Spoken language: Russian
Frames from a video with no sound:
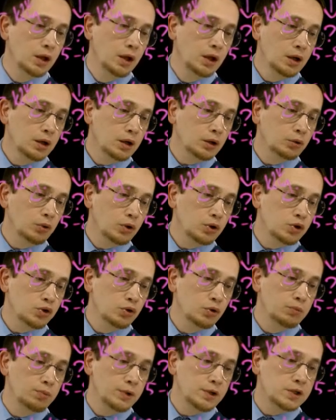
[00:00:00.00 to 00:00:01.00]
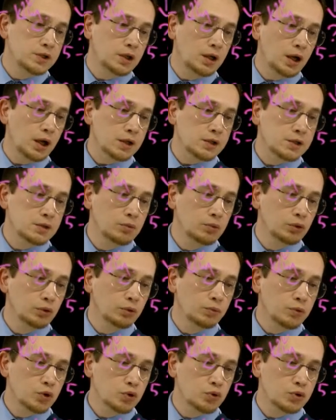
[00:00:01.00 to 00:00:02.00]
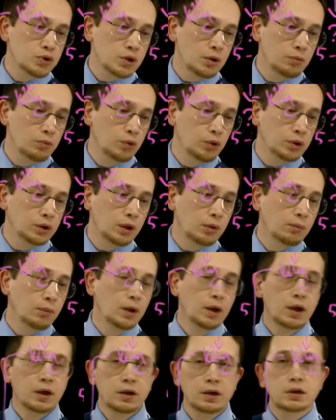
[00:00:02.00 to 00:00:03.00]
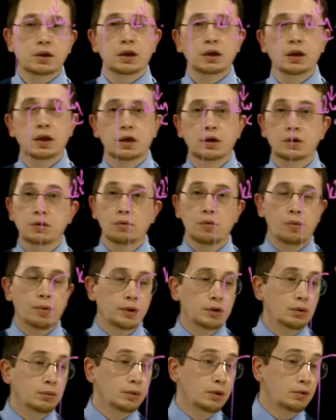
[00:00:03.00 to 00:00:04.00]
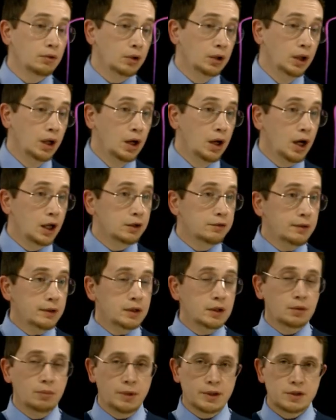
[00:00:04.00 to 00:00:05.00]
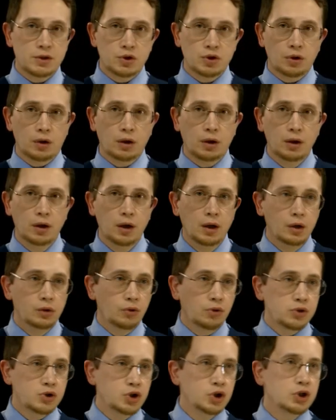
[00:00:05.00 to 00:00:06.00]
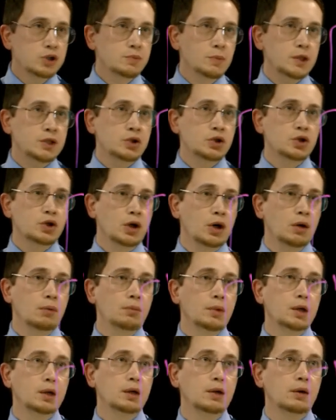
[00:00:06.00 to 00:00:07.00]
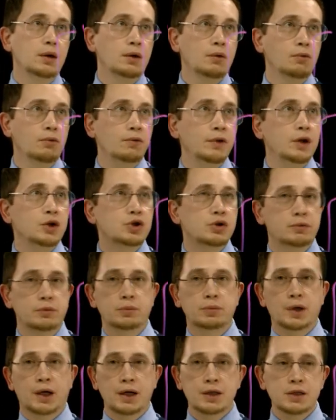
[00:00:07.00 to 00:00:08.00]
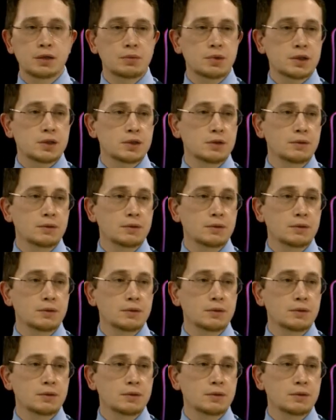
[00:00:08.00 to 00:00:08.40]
которые еще и пересекаться будут между собой там и так далее и тому подобное. Вот. Ответ это мессенджеры. То есть через мессенджеры мы увеличиваем доходимость,